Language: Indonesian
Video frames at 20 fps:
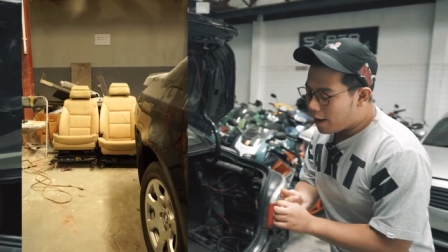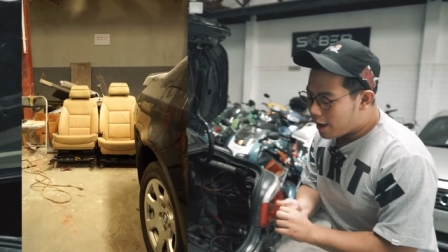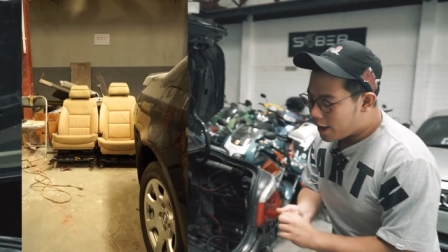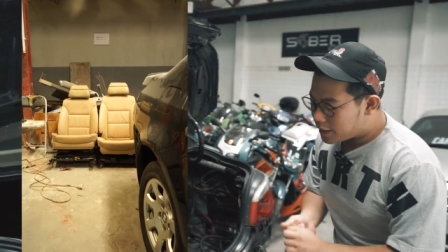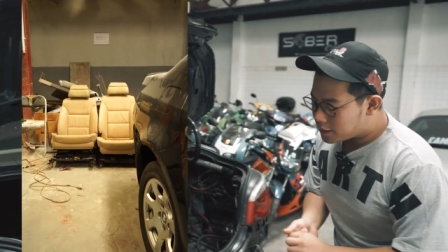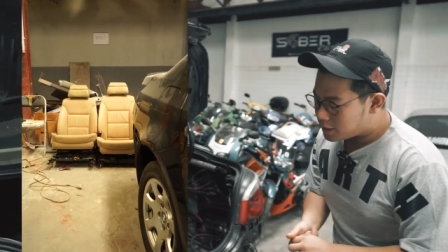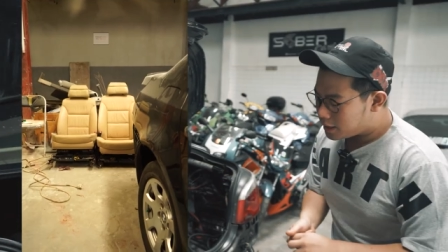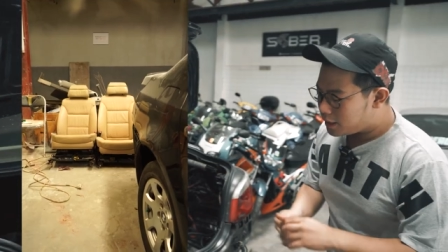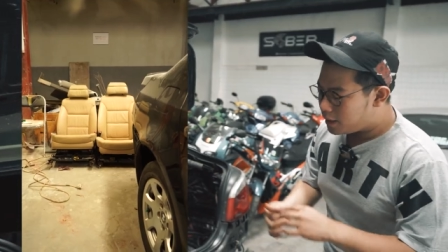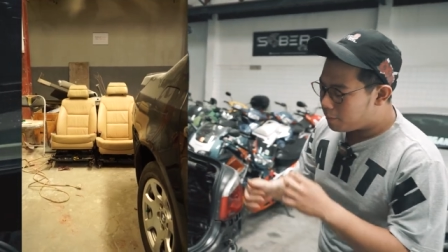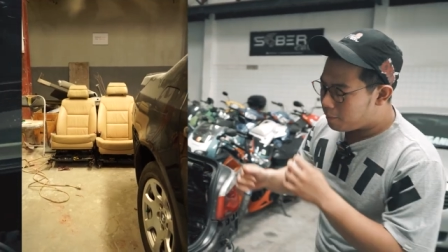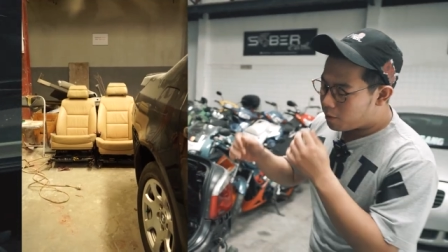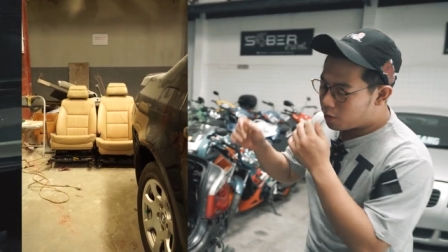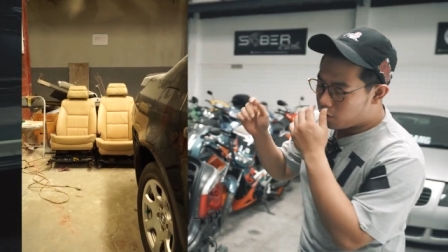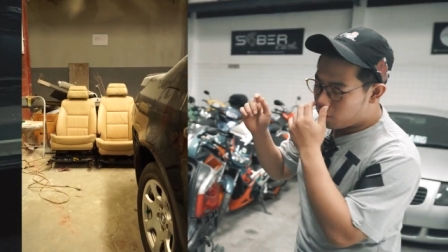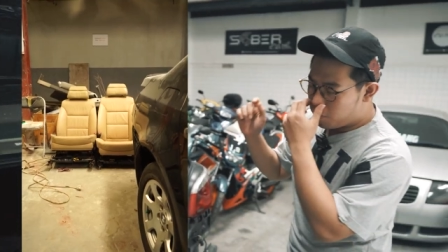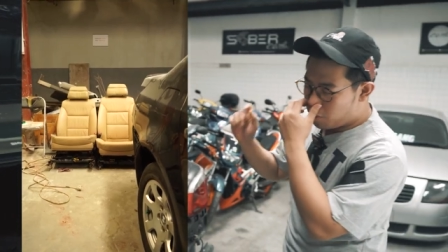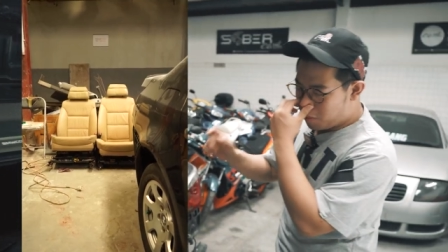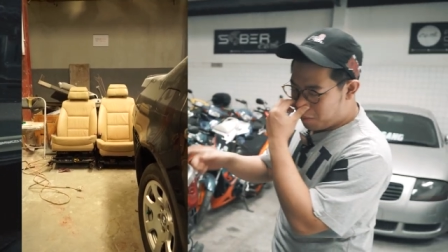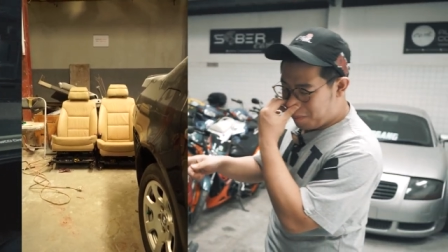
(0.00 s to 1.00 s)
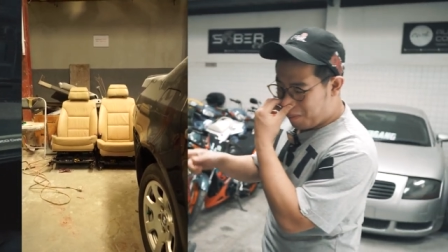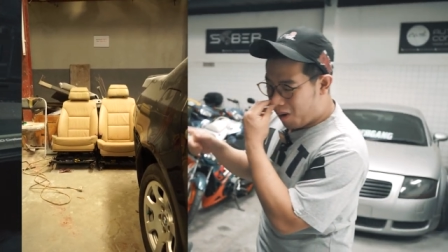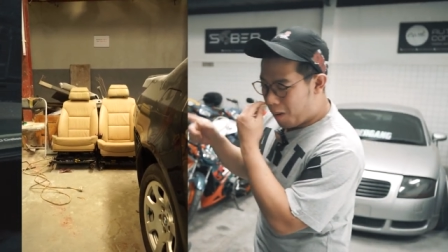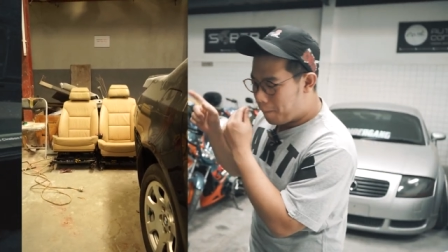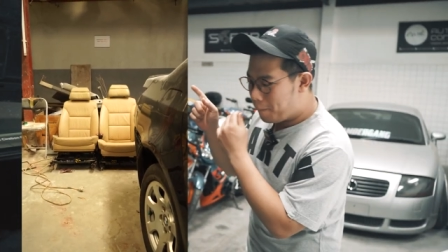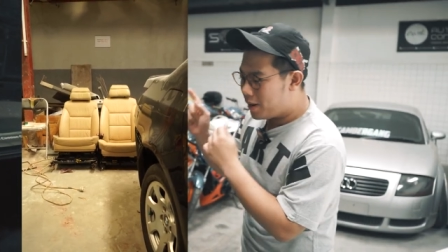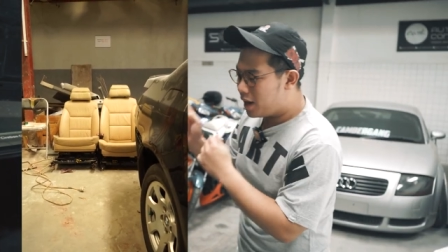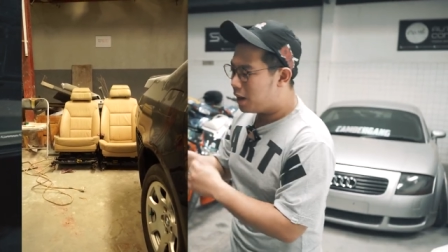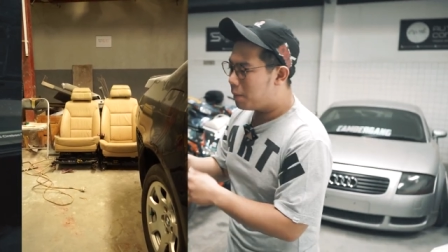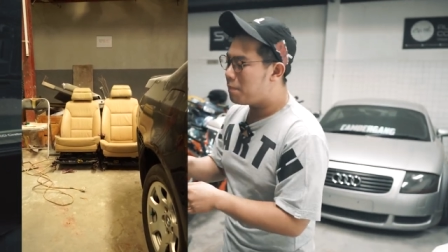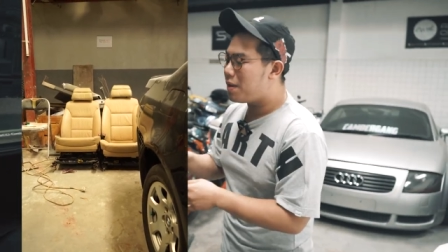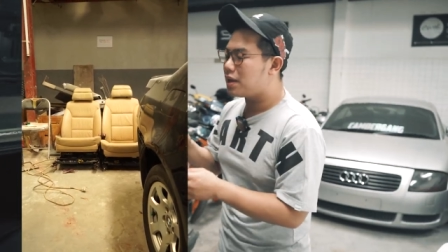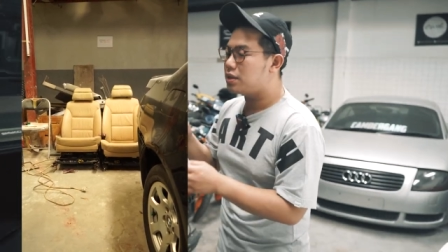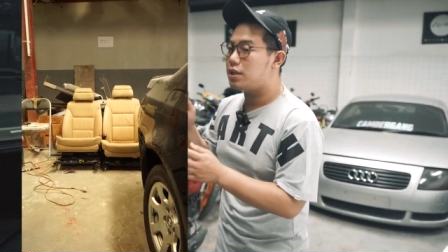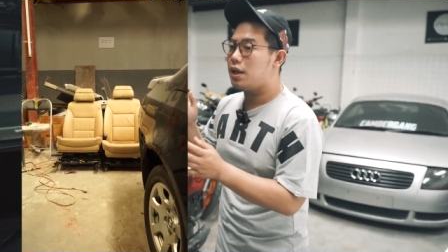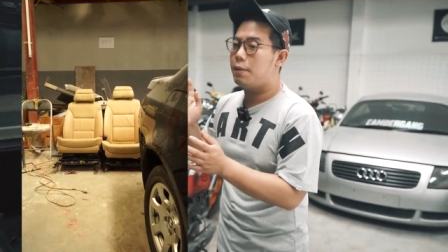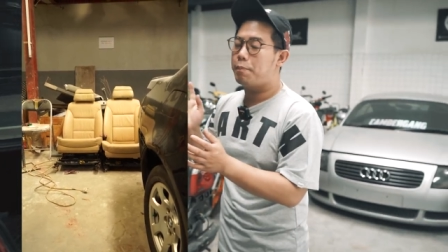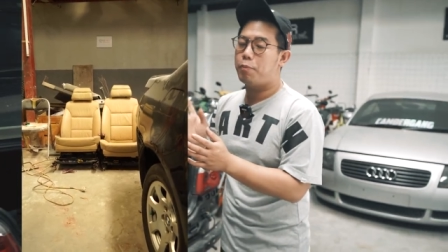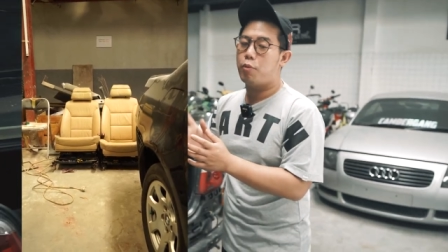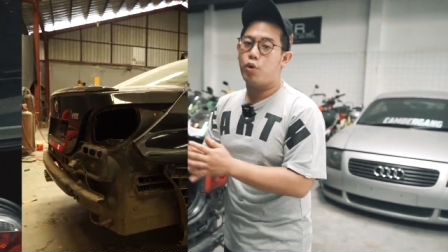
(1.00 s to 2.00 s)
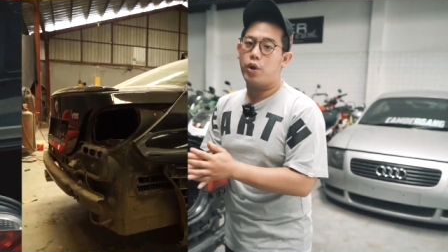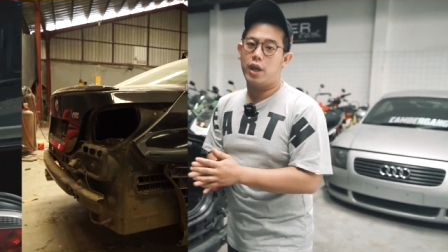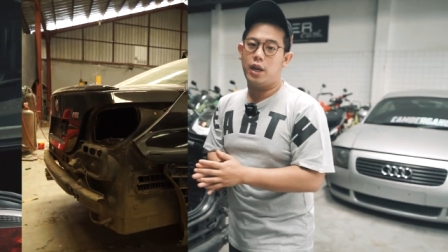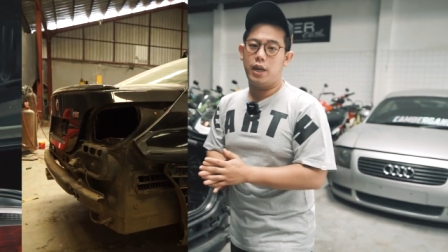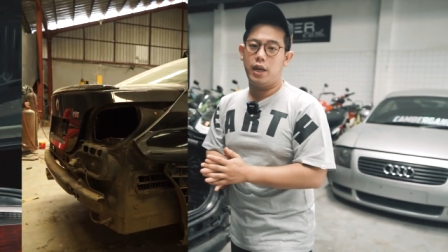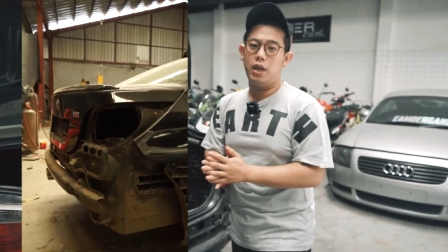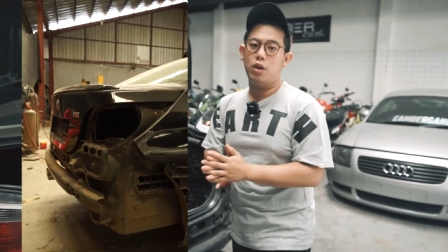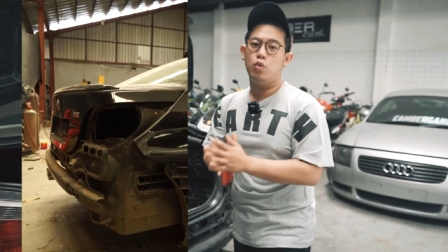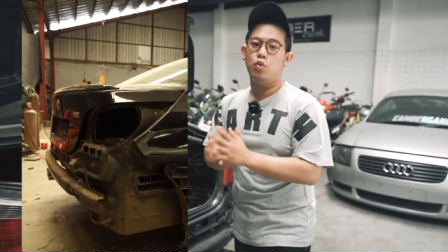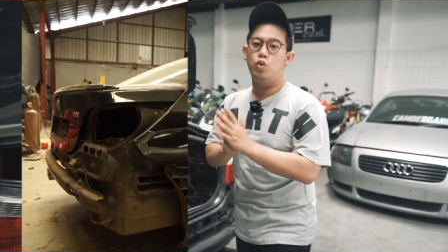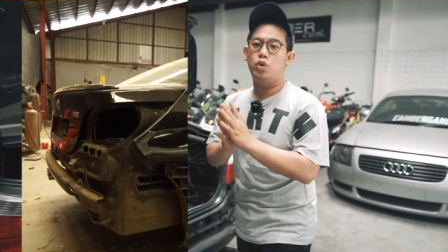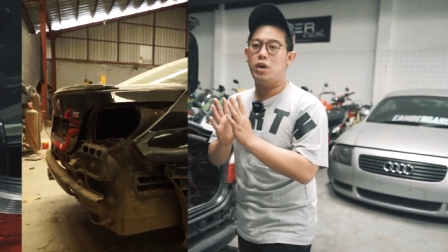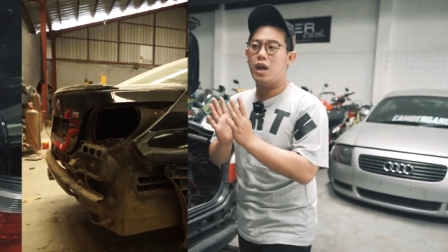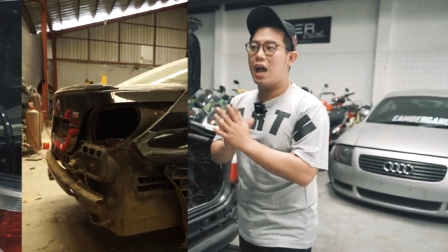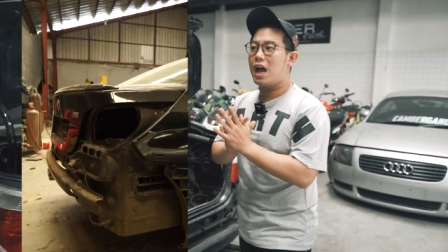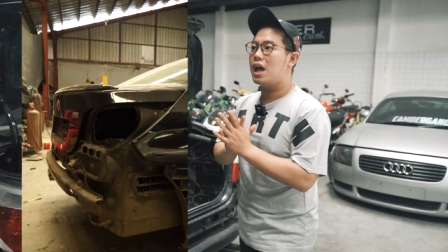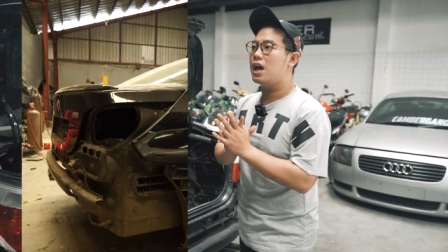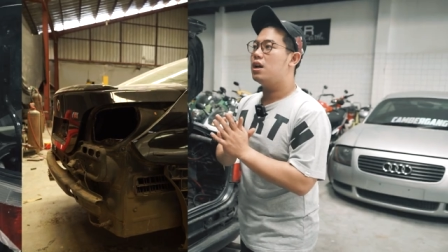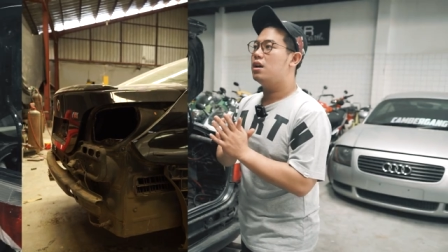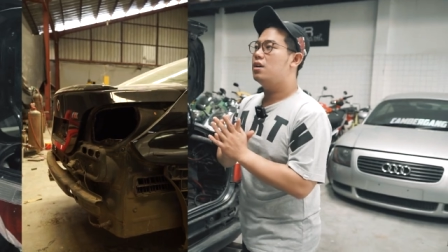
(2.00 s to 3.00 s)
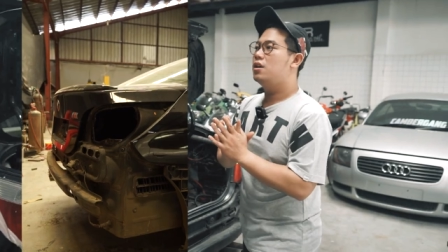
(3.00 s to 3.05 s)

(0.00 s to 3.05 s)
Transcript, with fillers: guys ini berhubung mobil Mas Ipung ini udah